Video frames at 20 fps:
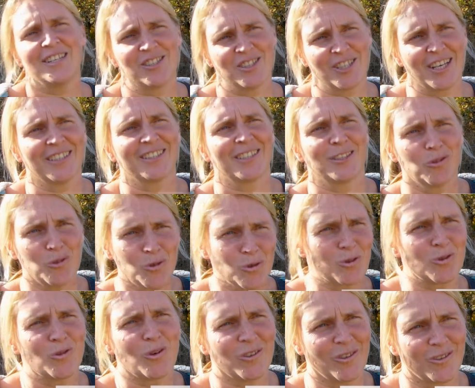les chiens étaient
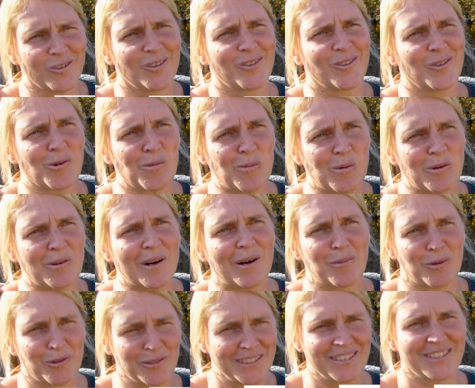toujours dans notre troupeau
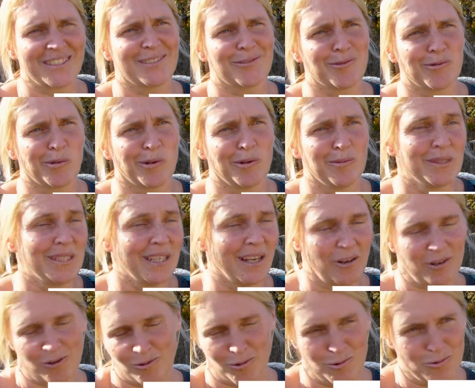à protéger nos brebis
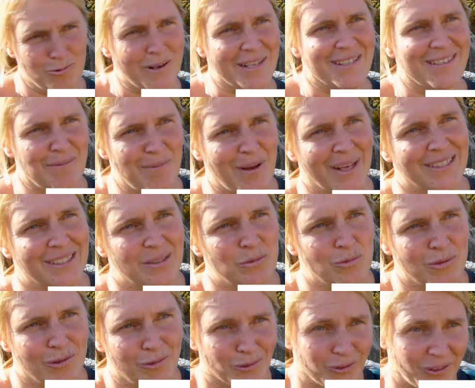alors que le loup était parti
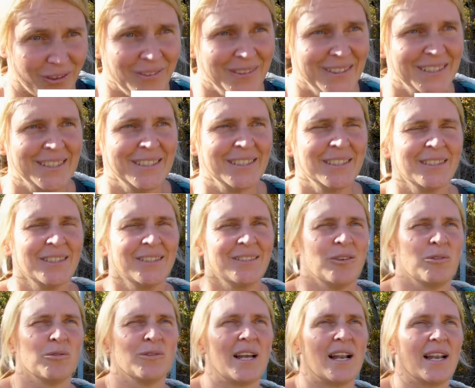depuis longtemps.
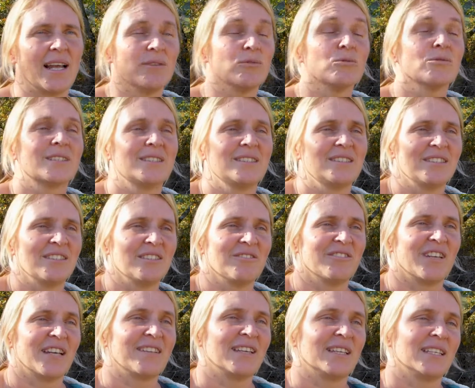On a l'anon qui s'était
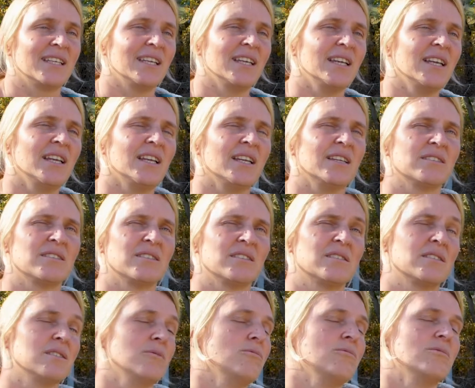fait attaquer et c'est
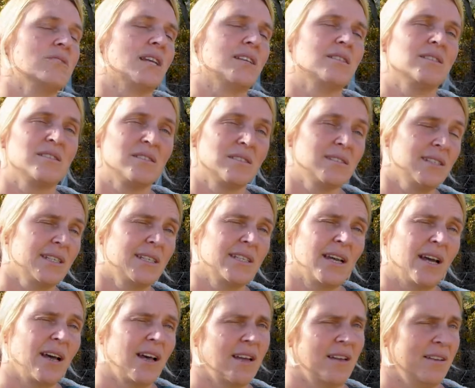ce qui nous a
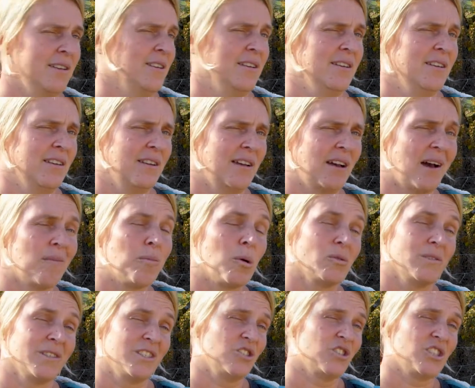décidé à, à
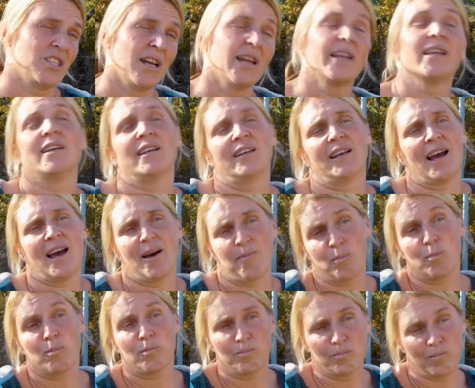prendre des chiens et à
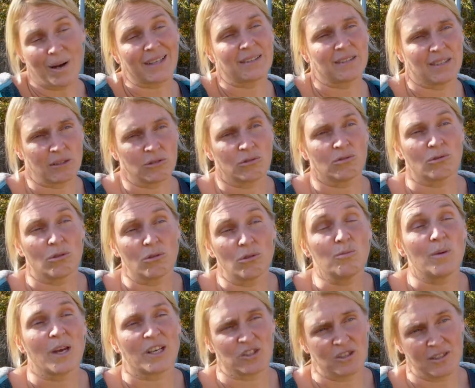partir sur
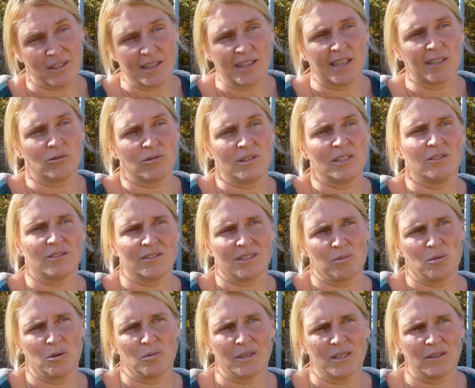le berger d'Anatolie dans
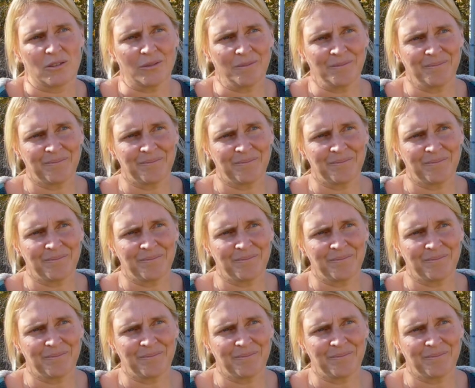un premier temps.